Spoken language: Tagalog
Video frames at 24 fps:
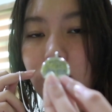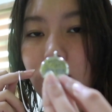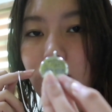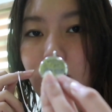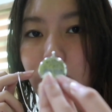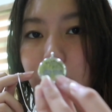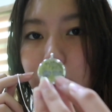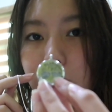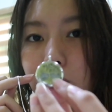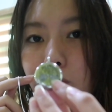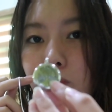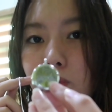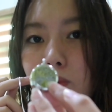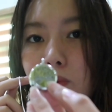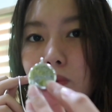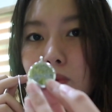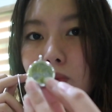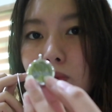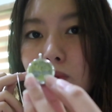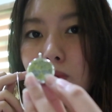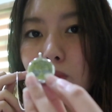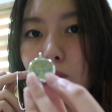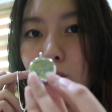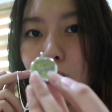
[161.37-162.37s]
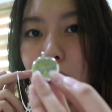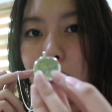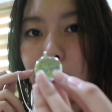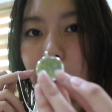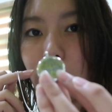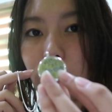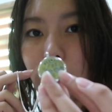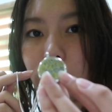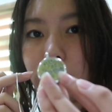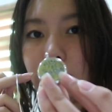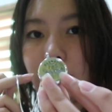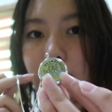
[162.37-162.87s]
Opo,
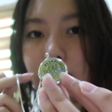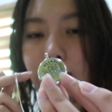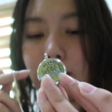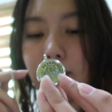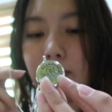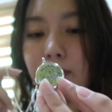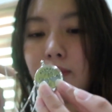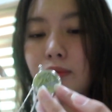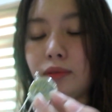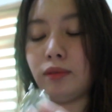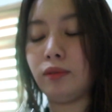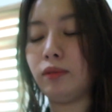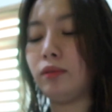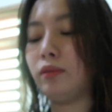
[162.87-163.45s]
kuya ko yan.